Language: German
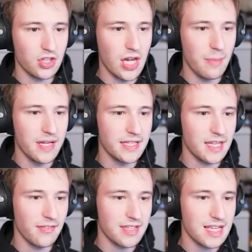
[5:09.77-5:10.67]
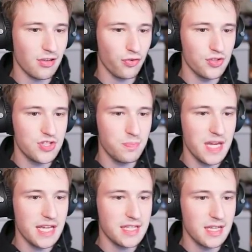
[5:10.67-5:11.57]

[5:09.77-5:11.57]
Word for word: wie schnell bin ich denn? Was ist das für ein Speed?